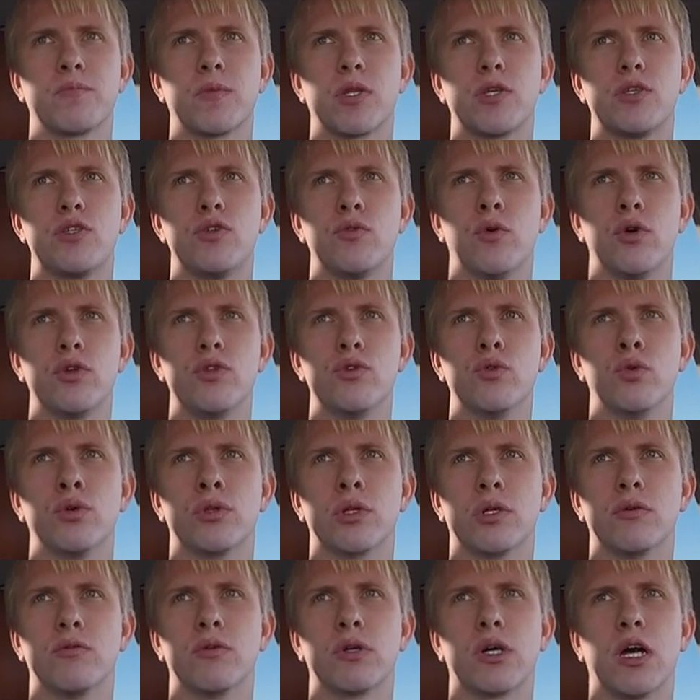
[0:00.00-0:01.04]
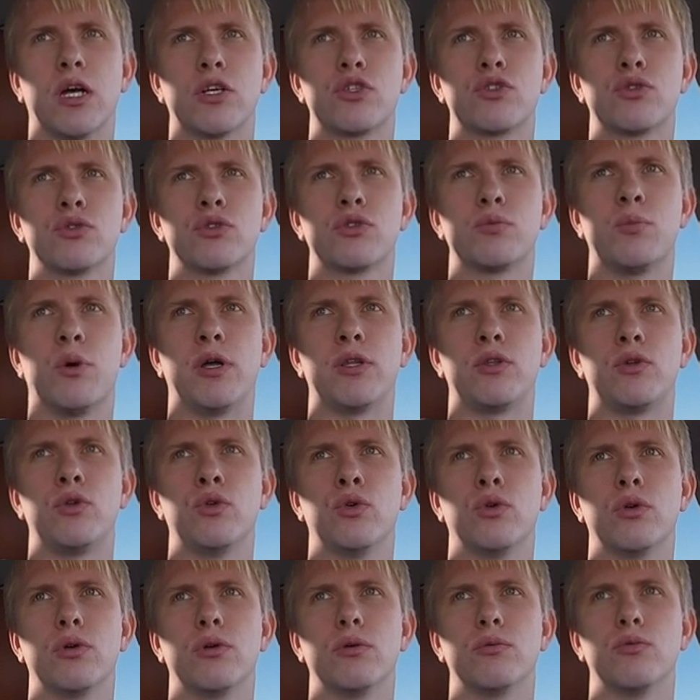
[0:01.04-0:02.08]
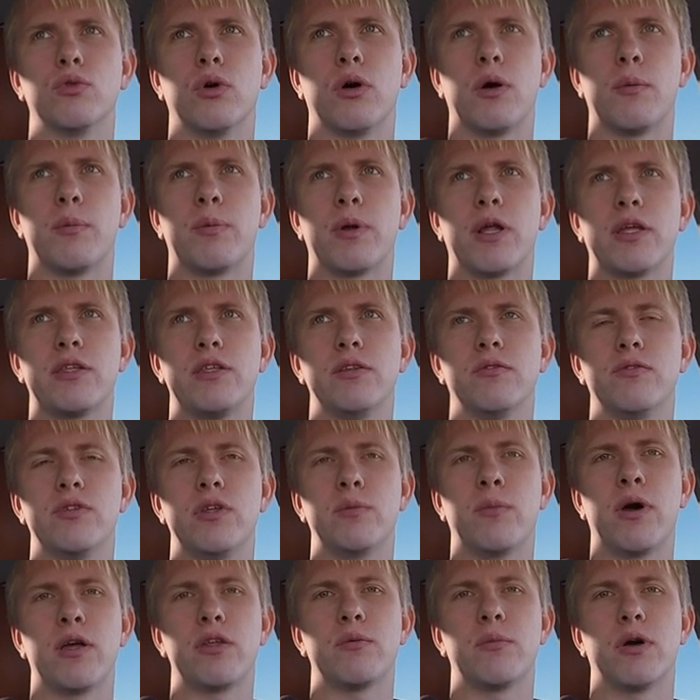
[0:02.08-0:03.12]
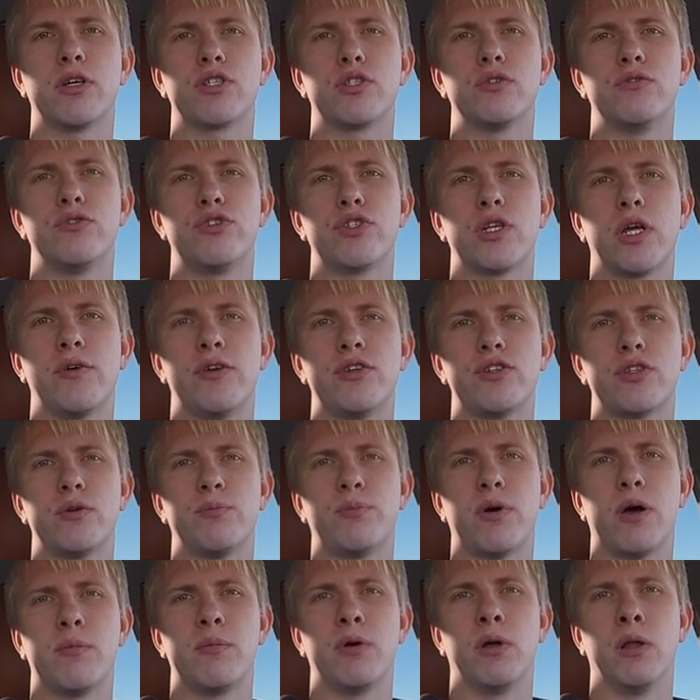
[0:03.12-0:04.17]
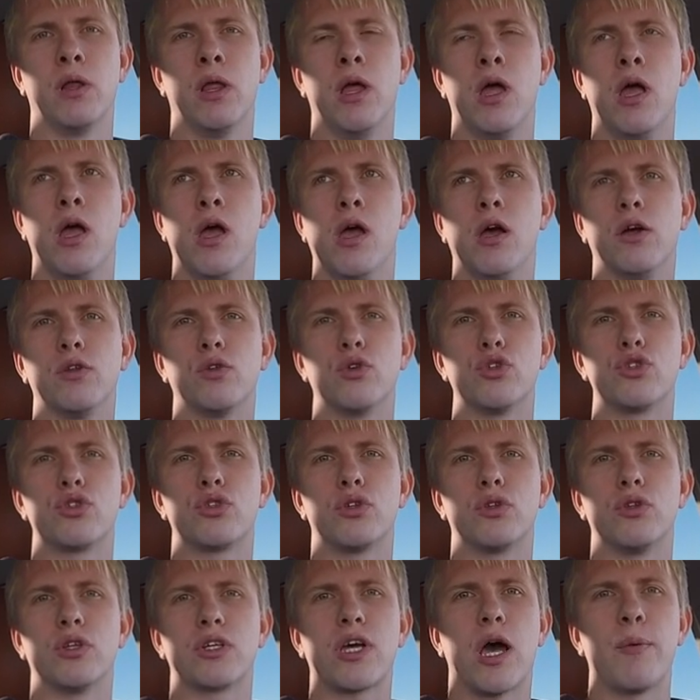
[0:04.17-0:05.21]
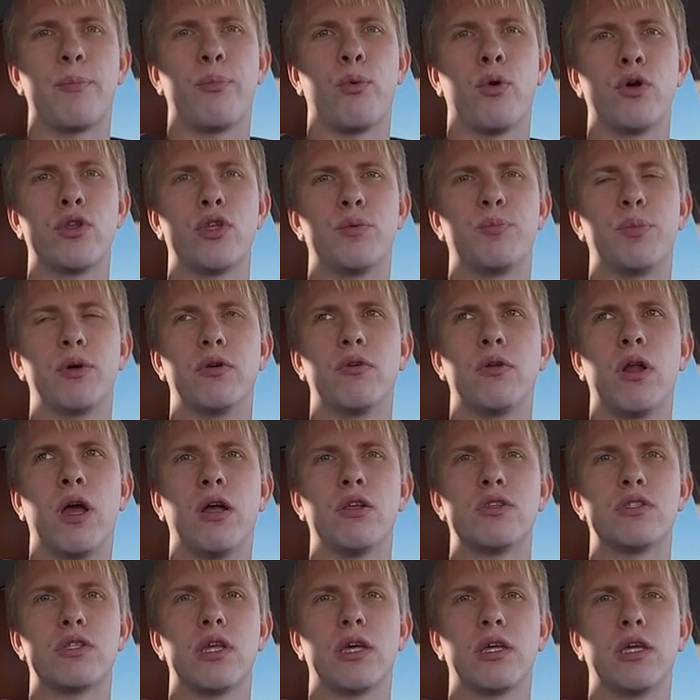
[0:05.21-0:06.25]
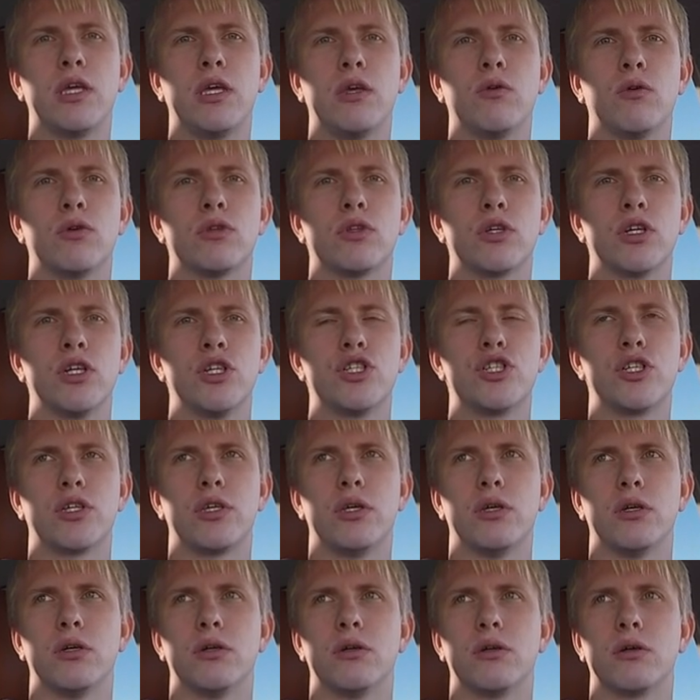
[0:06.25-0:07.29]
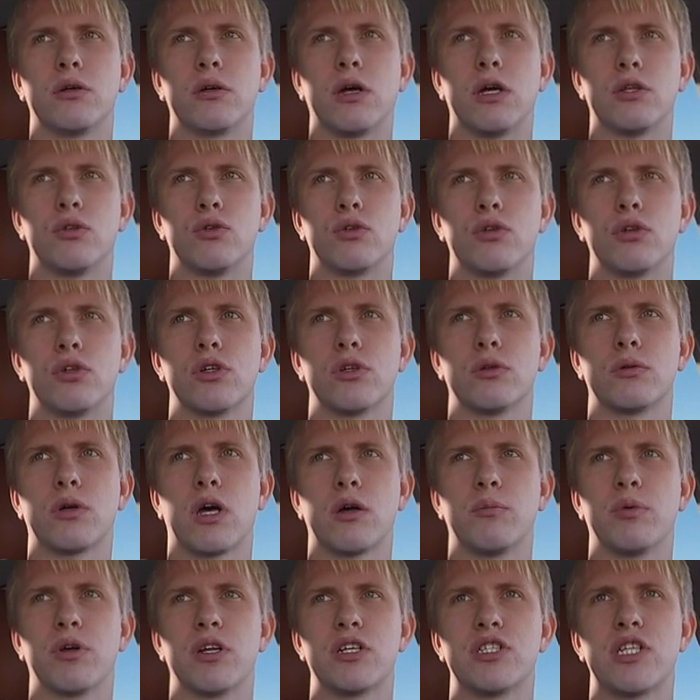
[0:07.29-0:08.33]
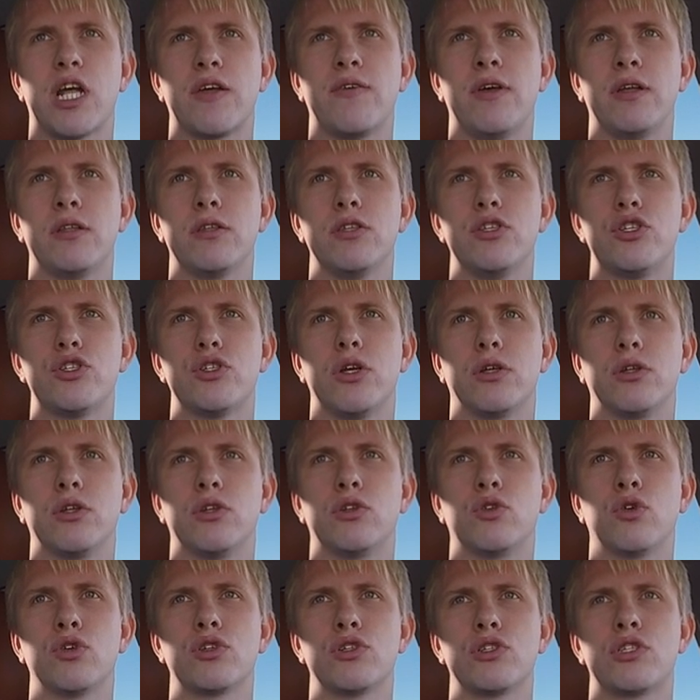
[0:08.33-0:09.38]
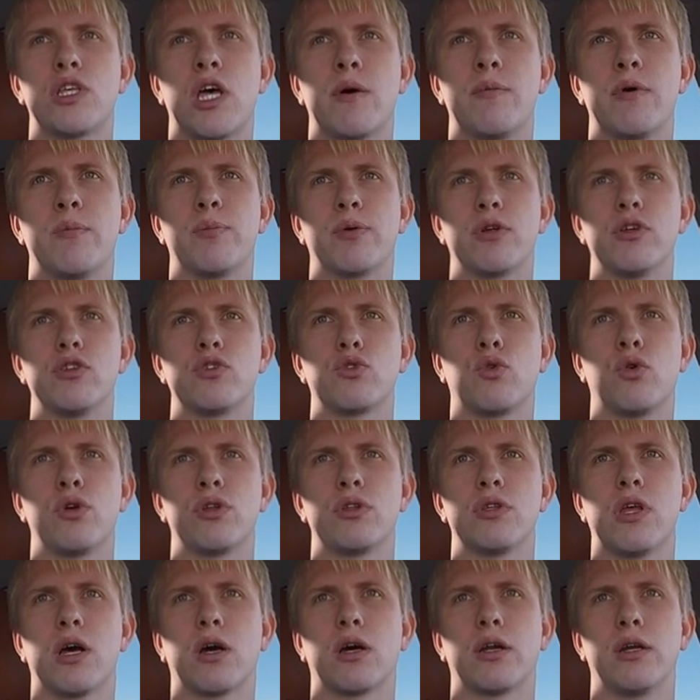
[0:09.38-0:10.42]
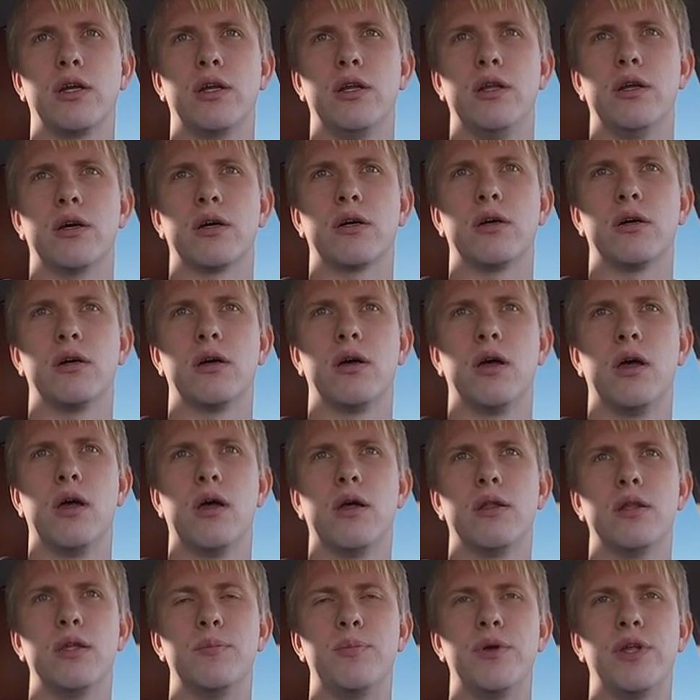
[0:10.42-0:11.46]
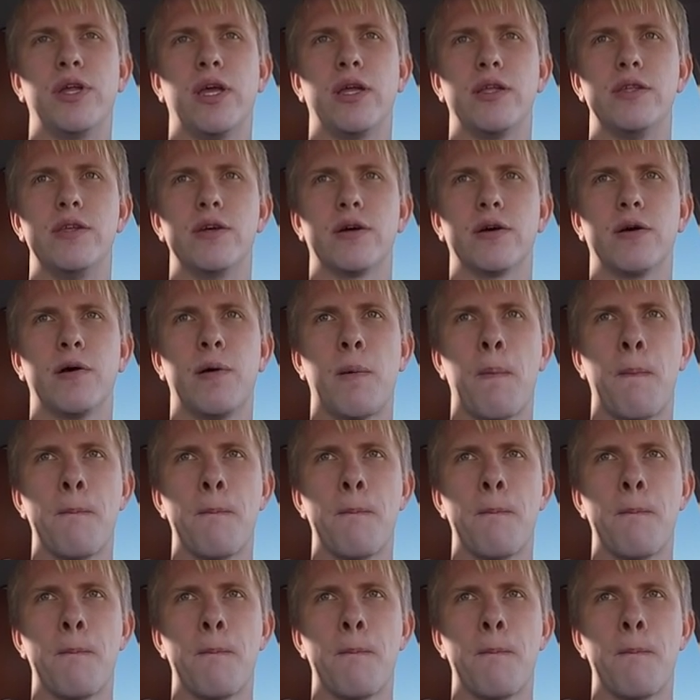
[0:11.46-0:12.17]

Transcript: Сегодня утром выхожу, смотрю, ну, обратил внимание, машину вчера вечером помыл, то, что на капоте появляются такие вот рыжики, которые как бы ржаветь начинают. И то же самое происходит на крыльях, на передних.